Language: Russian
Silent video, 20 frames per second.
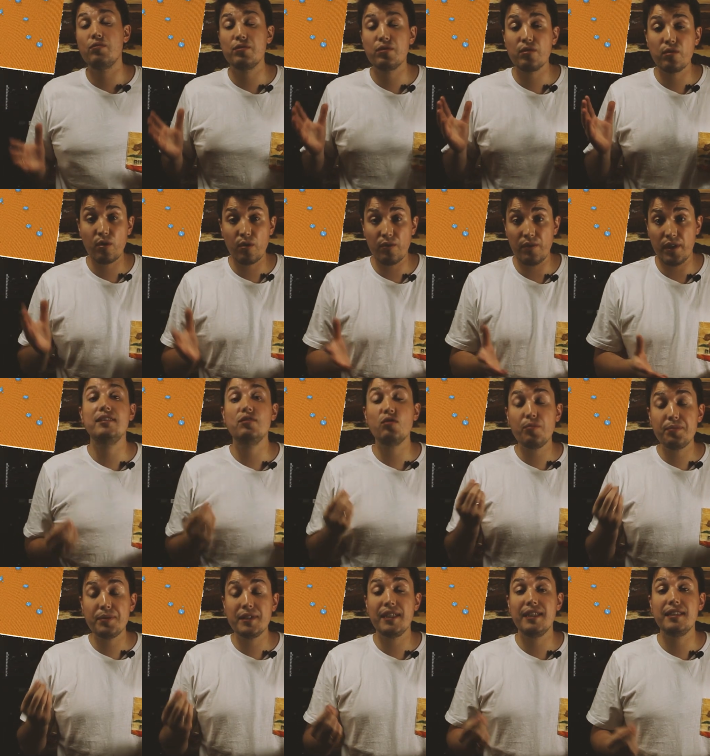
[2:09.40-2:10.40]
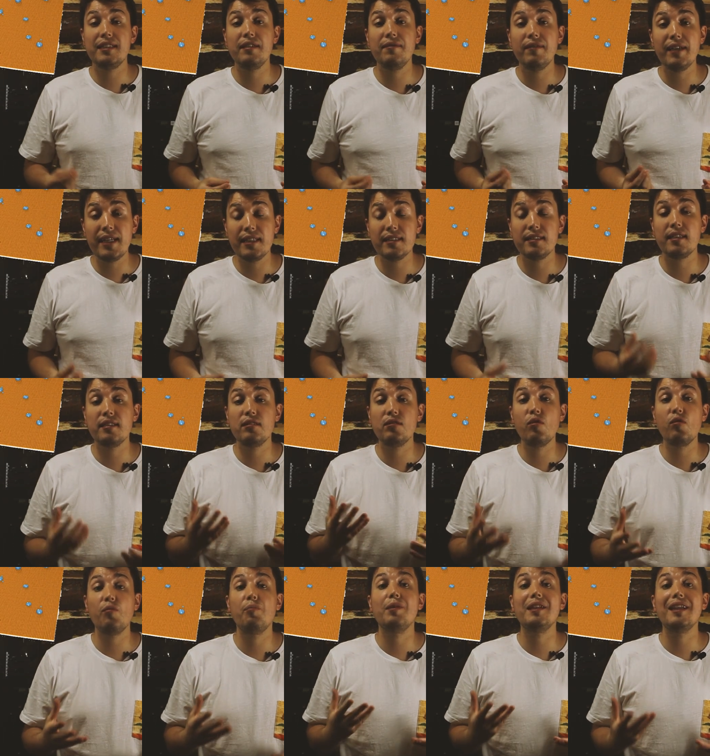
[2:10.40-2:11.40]
условиях. Собственно, это является
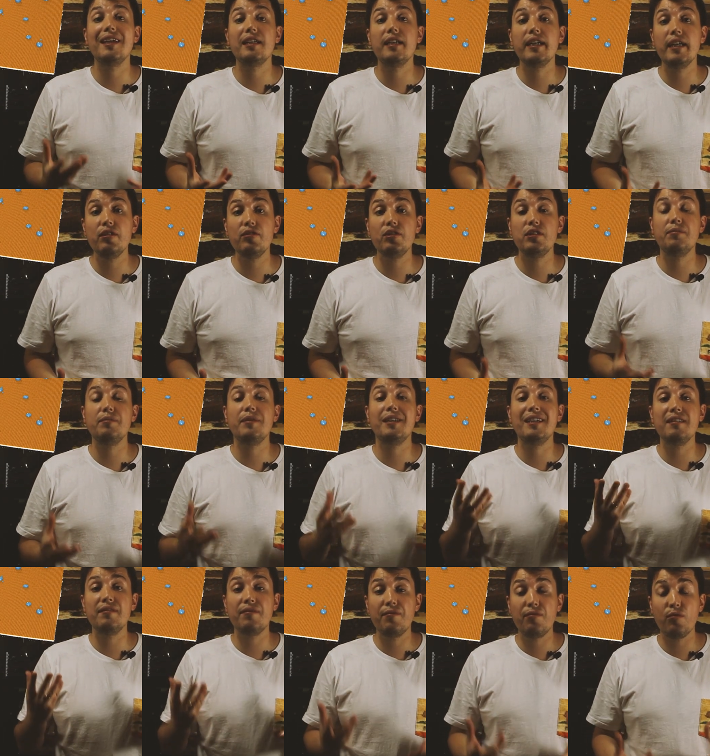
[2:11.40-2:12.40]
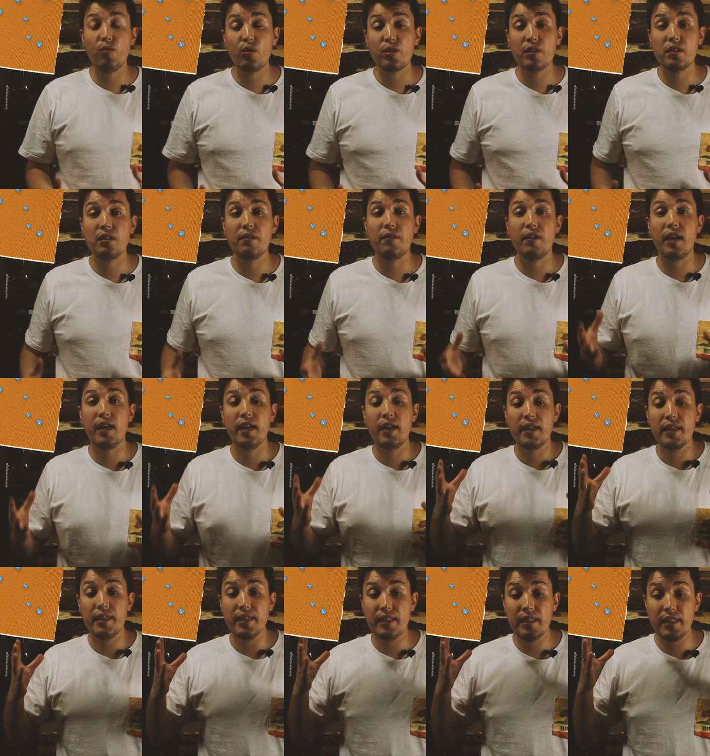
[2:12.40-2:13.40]
основополагающим комфортного
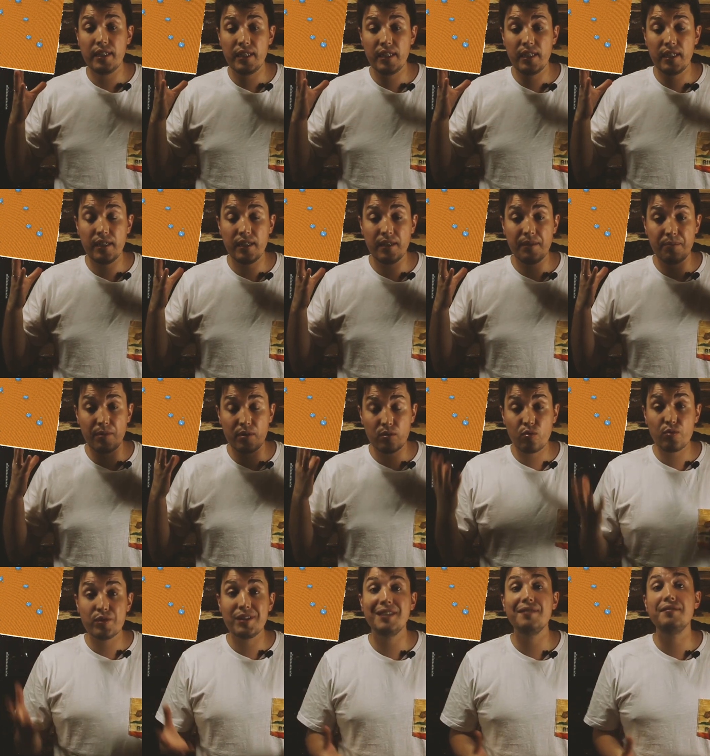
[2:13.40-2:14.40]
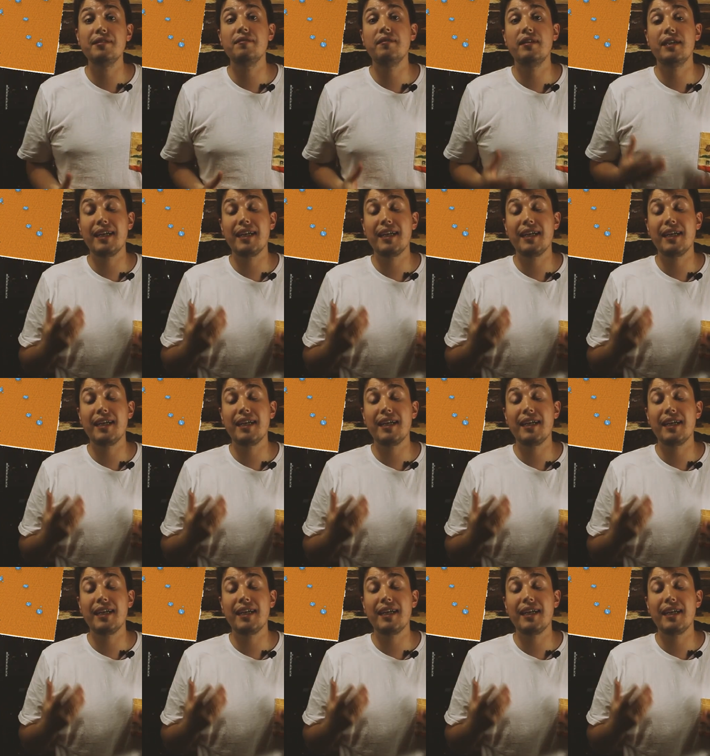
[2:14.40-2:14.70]
и продуктивного